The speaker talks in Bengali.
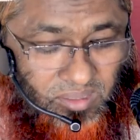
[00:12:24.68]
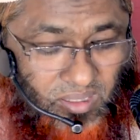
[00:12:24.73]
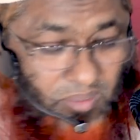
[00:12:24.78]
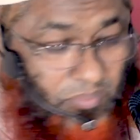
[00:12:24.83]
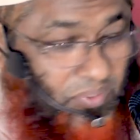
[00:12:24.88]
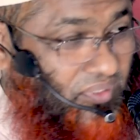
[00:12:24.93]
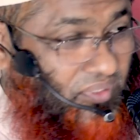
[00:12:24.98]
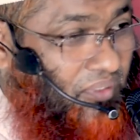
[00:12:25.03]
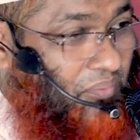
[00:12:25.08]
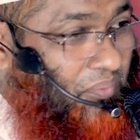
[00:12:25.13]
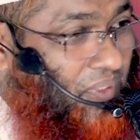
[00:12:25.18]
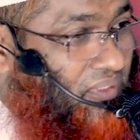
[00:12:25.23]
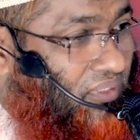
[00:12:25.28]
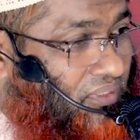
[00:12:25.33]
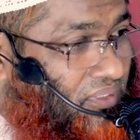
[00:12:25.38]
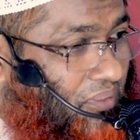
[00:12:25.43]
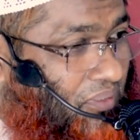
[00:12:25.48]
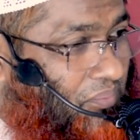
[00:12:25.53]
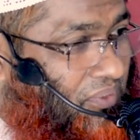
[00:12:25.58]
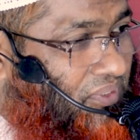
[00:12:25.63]
আমাদের
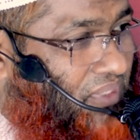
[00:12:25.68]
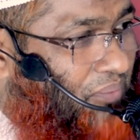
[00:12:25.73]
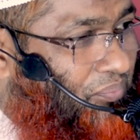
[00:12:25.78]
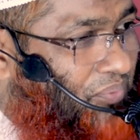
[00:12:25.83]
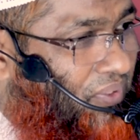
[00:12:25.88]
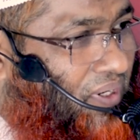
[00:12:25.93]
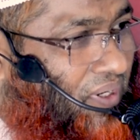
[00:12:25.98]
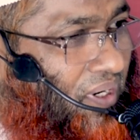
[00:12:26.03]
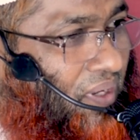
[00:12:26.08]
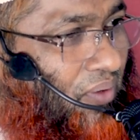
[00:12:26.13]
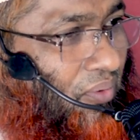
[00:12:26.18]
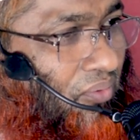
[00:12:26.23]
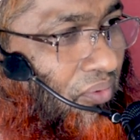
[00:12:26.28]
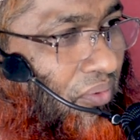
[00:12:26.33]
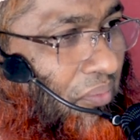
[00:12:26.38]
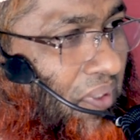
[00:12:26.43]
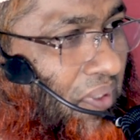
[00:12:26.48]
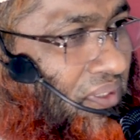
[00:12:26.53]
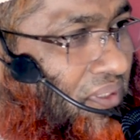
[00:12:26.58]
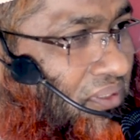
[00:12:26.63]
মাদ্রাসার মিজান পড়া না অন্য
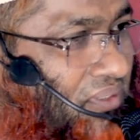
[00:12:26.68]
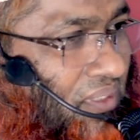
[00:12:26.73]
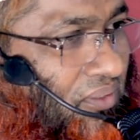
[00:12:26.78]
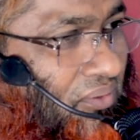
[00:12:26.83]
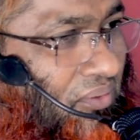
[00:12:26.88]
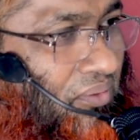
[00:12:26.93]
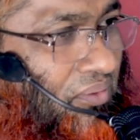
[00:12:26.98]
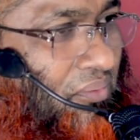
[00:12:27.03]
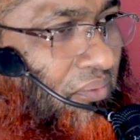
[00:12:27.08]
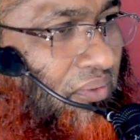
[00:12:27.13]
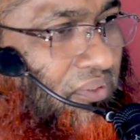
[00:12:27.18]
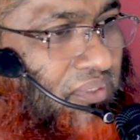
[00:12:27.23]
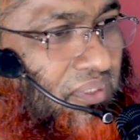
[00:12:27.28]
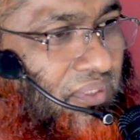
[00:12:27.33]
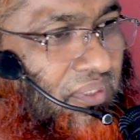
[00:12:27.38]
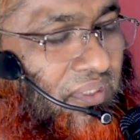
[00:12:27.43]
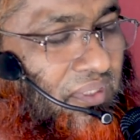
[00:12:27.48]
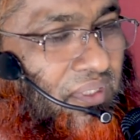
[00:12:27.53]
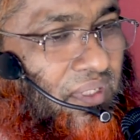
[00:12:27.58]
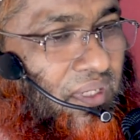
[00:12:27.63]
মাদ্রাসার জন্য বলছি
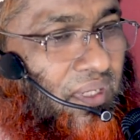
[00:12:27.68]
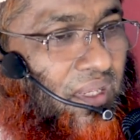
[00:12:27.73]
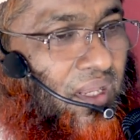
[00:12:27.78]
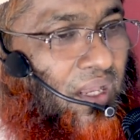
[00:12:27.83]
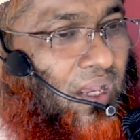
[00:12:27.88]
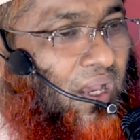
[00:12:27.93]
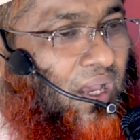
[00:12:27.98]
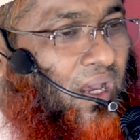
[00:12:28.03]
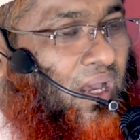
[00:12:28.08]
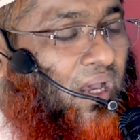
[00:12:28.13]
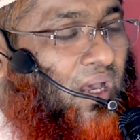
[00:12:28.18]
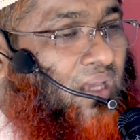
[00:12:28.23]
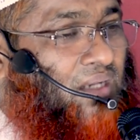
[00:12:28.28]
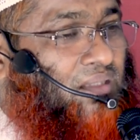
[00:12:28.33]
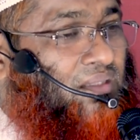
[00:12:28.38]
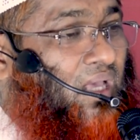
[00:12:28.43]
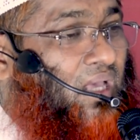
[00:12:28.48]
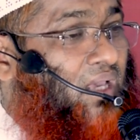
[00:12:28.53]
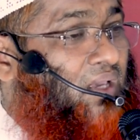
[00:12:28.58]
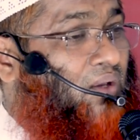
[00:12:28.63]
আর
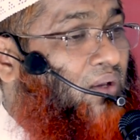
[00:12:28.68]
দাখ